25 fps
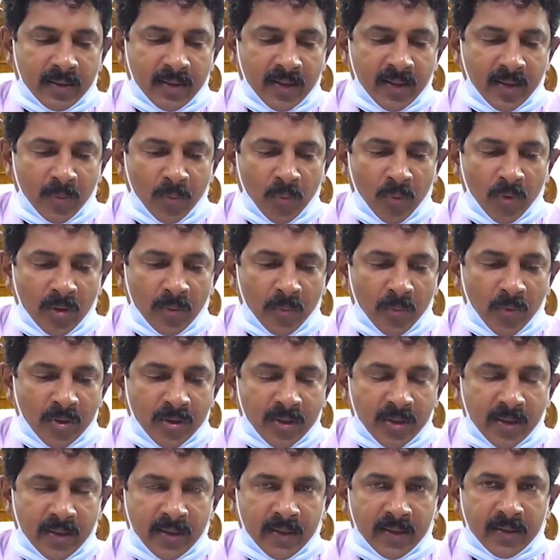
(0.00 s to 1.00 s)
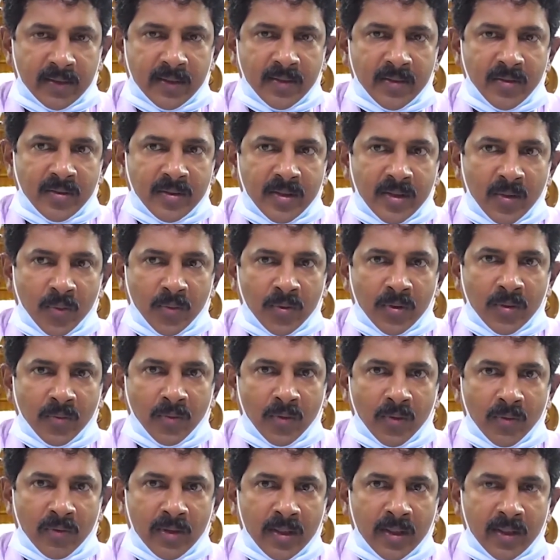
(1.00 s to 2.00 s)
రాకపోకలు ప్రస్తుతం నియంత్రించడం జరుగుతుంది
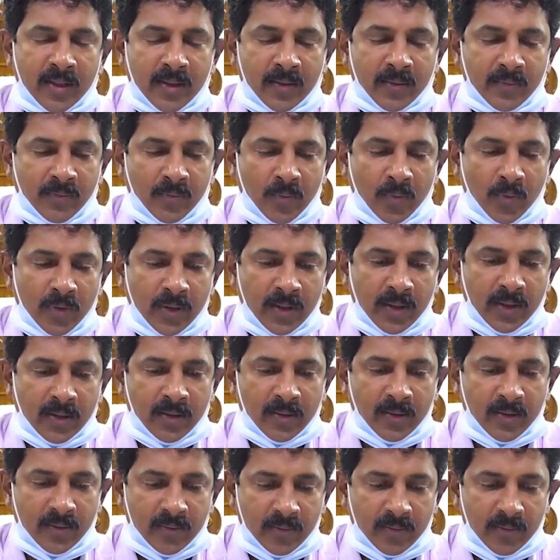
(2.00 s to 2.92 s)
ఒకవేళ కానీ ఫ్లోయింగ్